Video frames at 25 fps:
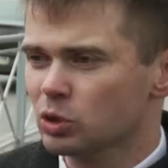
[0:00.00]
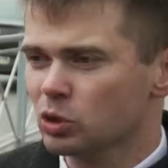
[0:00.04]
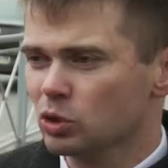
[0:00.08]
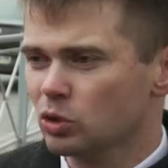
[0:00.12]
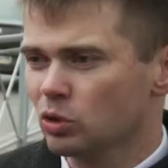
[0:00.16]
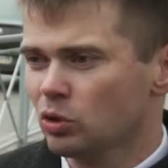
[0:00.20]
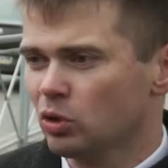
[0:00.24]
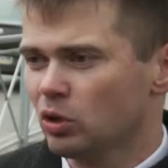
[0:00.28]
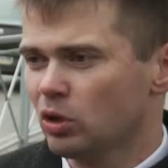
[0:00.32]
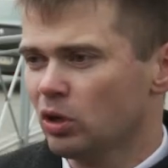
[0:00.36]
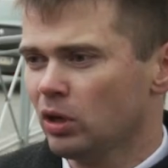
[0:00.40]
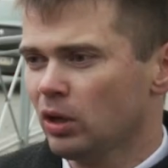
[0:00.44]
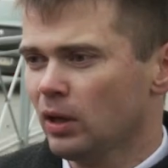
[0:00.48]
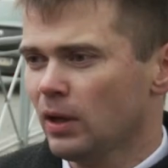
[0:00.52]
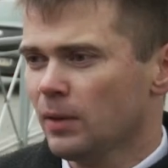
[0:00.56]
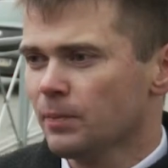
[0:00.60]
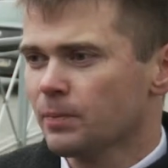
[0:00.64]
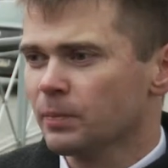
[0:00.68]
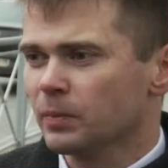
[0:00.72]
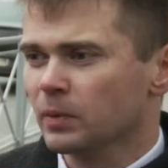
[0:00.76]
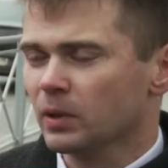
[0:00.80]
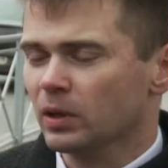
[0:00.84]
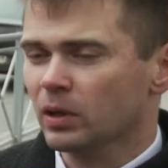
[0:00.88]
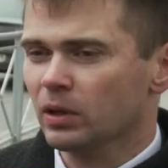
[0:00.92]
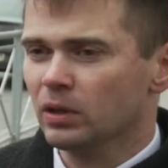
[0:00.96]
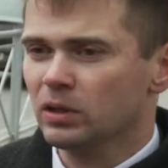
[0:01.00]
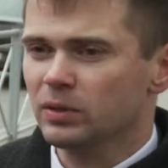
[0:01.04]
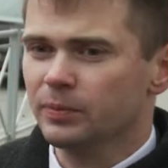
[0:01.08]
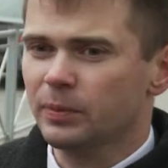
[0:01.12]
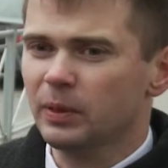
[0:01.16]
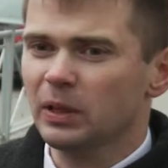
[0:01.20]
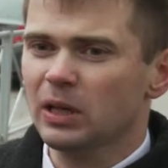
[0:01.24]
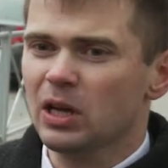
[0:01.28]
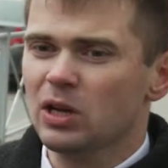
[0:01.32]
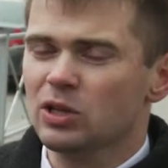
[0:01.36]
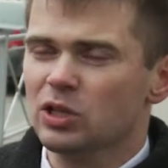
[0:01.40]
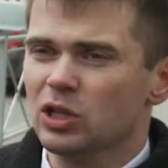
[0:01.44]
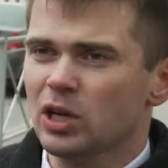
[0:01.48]
что э,
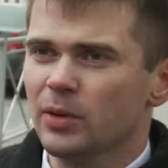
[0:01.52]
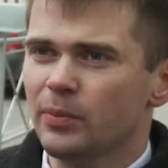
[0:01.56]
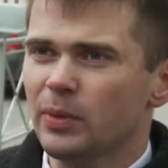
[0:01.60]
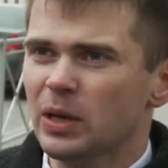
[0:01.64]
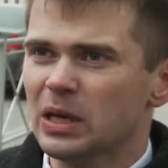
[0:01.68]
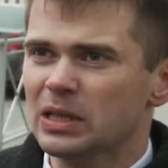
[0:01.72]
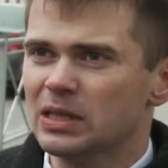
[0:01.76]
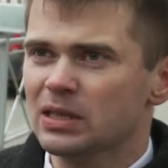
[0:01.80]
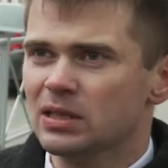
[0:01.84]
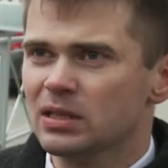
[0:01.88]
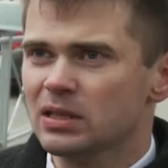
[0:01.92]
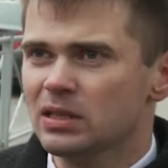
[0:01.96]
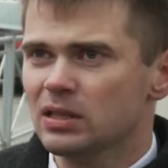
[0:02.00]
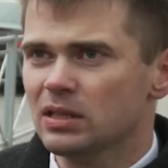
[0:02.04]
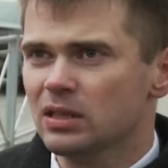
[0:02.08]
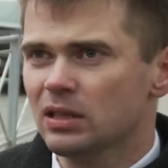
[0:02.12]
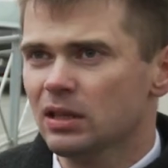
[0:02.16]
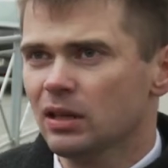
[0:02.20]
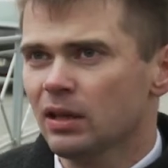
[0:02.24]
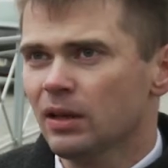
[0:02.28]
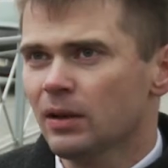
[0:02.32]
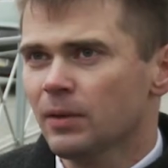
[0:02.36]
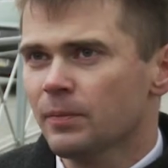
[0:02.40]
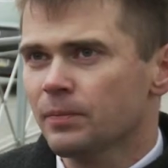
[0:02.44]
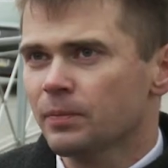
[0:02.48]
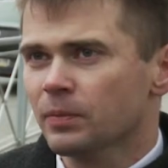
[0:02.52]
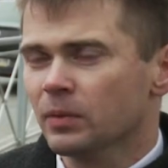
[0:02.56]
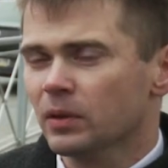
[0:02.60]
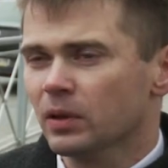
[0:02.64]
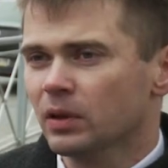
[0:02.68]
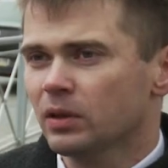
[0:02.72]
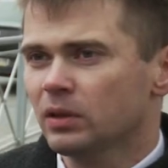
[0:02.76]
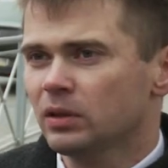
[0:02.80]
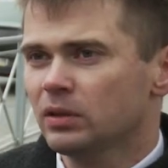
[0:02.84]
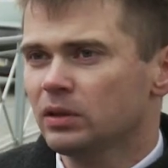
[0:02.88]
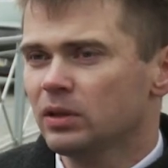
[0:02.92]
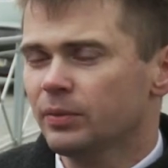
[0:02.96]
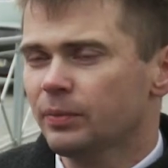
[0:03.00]
исполняющие обязанности
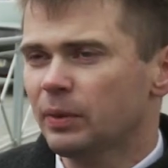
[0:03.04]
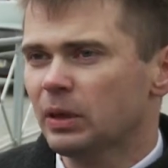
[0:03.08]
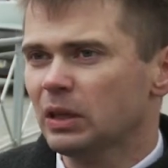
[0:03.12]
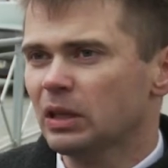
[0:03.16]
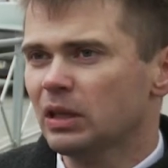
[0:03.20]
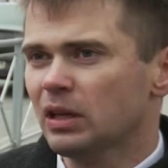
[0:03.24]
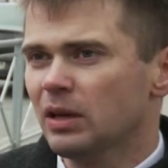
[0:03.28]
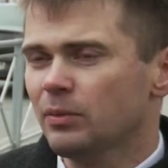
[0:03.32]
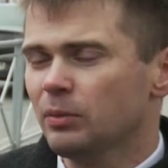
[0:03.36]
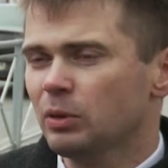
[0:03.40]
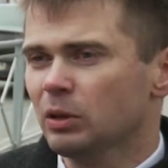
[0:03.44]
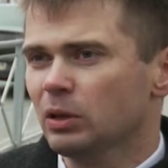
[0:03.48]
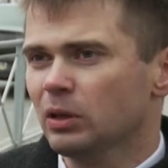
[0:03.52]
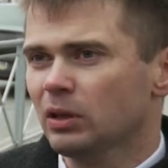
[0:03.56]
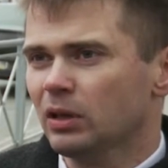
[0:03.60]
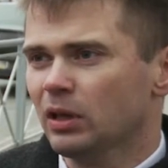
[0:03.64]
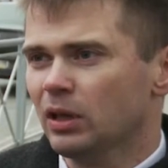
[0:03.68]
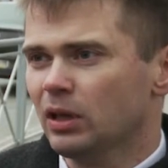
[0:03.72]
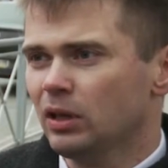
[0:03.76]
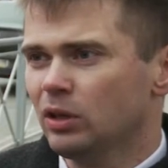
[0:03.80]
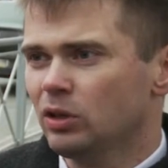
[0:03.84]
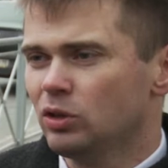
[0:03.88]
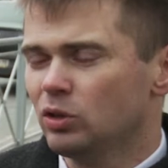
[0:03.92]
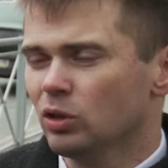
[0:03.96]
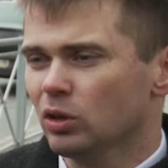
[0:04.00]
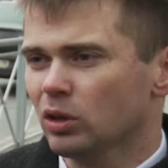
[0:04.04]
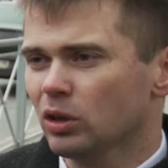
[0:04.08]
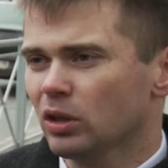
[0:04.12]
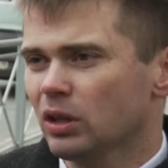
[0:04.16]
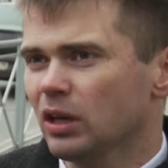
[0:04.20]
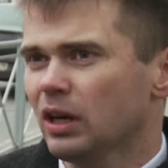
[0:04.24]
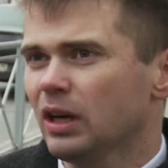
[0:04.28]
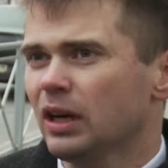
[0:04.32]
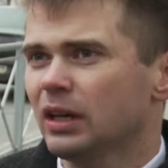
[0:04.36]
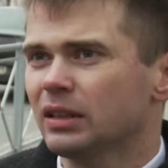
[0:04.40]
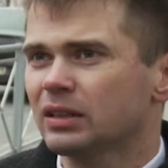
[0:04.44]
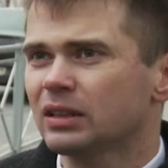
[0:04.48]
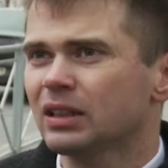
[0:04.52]
э, департамента идет
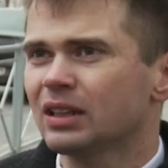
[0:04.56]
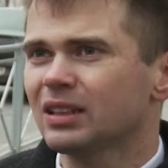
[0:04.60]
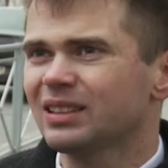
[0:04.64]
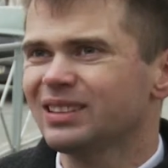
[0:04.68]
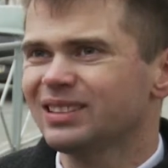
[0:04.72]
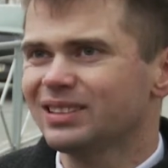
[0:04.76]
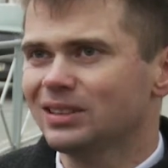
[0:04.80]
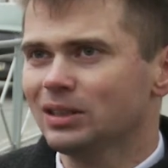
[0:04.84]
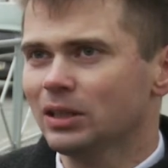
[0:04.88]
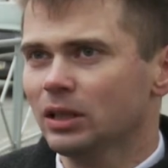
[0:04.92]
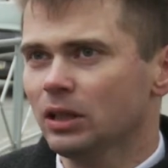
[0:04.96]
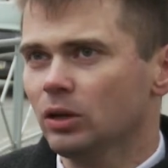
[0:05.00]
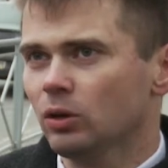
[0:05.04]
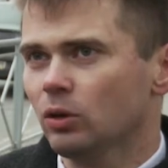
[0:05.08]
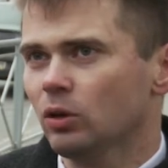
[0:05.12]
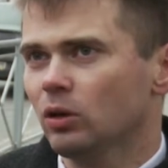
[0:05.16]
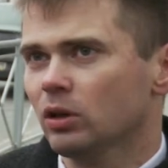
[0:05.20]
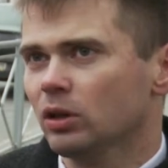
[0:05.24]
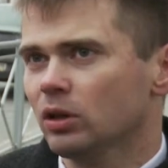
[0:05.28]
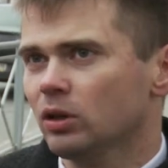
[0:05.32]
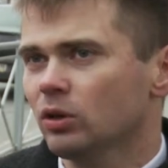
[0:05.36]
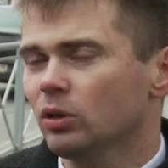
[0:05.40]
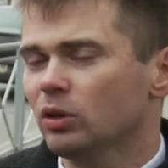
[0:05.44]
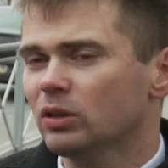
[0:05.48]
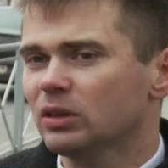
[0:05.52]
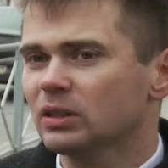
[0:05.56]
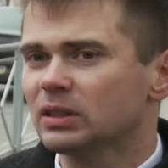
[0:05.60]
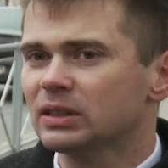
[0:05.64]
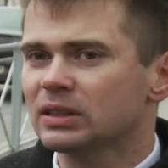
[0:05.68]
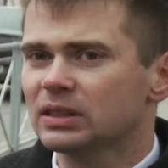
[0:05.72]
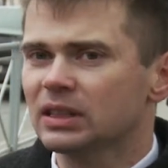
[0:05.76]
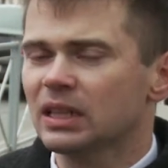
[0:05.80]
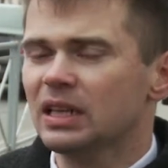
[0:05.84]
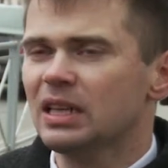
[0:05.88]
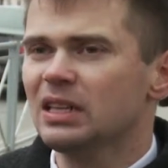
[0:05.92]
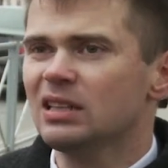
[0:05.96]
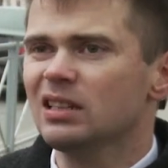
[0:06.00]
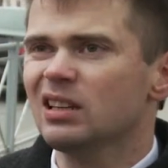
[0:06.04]
на открытый диалог, и он
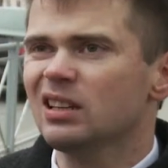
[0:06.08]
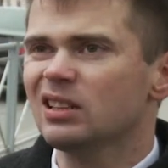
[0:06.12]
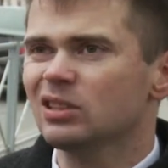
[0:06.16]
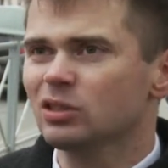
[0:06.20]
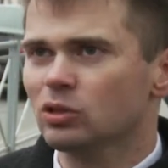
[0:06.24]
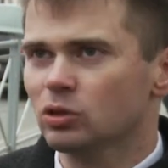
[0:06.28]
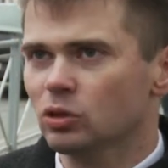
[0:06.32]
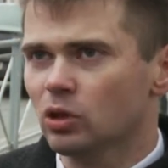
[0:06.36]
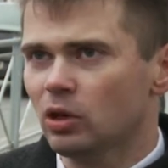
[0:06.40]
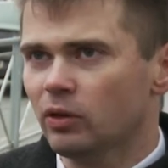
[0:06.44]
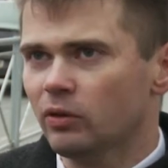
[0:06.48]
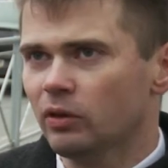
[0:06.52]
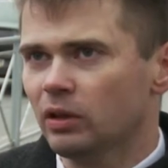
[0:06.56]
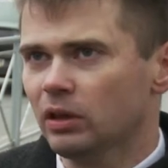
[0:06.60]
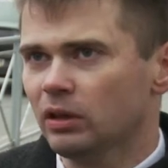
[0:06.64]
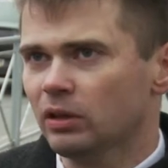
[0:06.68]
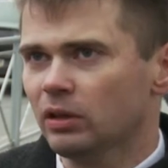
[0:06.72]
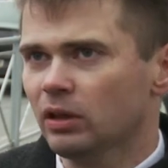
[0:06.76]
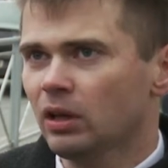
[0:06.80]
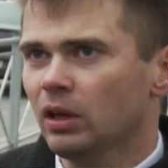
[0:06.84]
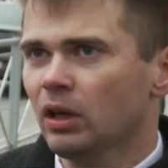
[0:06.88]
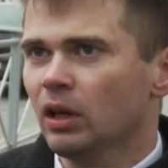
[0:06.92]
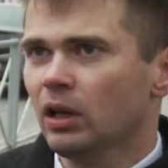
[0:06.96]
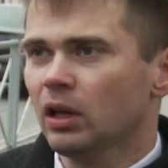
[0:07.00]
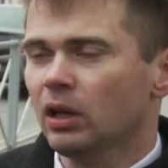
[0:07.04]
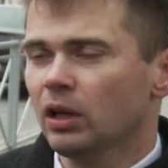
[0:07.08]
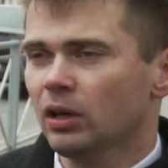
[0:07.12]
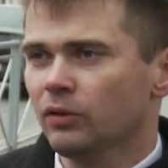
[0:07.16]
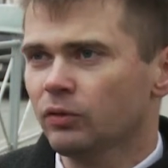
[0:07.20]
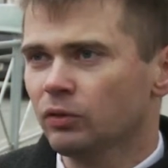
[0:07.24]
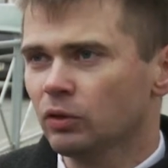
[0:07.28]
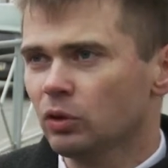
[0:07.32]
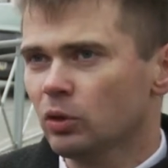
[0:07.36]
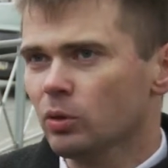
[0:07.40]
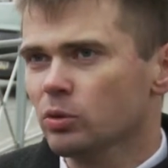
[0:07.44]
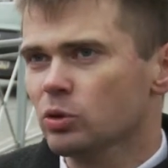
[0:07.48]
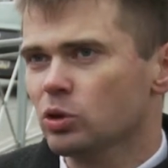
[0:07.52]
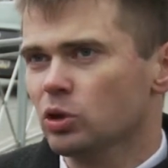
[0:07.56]
заинтересован э,
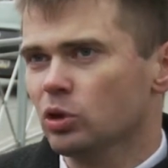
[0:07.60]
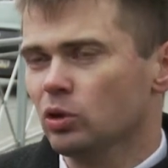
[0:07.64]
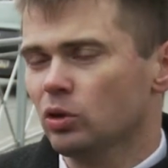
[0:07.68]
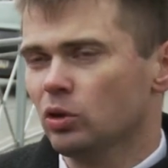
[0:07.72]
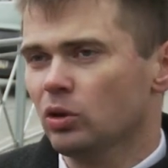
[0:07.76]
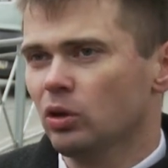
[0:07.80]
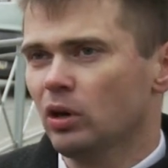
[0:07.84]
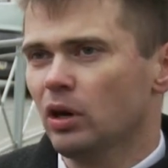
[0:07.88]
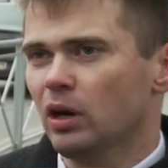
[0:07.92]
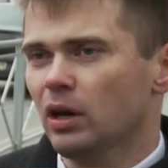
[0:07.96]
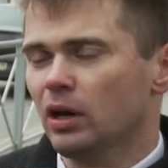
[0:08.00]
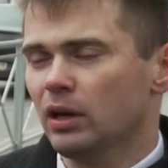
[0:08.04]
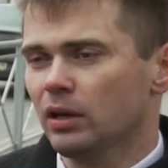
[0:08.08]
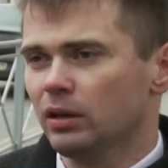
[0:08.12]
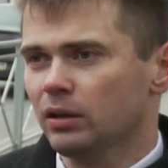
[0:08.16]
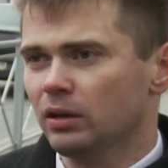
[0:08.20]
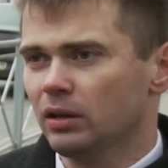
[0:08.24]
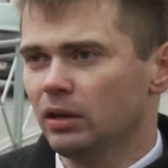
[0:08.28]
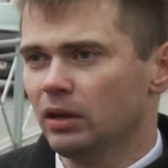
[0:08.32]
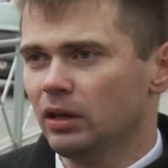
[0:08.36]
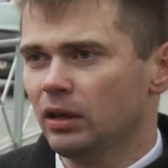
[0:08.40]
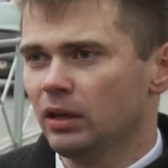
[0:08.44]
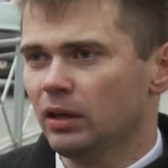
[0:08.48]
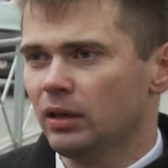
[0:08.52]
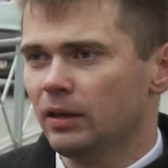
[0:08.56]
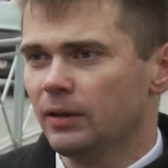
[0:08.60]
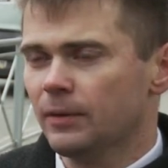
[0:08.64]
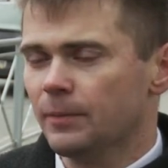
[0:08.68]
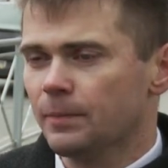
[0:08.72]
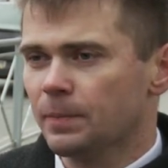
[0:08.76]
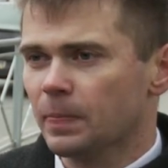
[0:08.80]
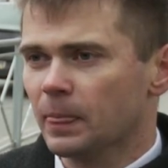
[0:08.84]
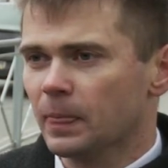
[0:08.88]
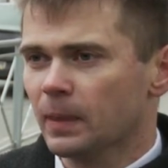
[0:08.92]
в том, что э,